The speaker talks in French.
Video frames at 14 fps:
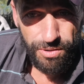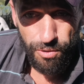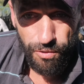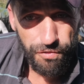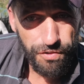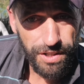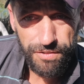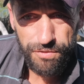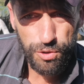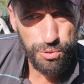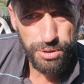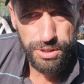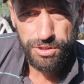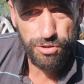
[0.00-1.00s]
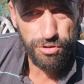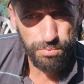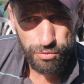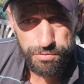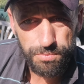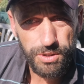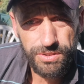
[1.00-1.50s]
on fait évoluer notre
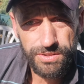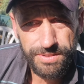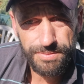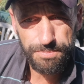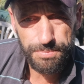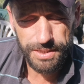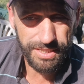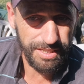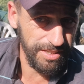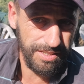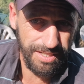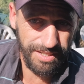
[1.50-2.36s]
mouvement. Parce que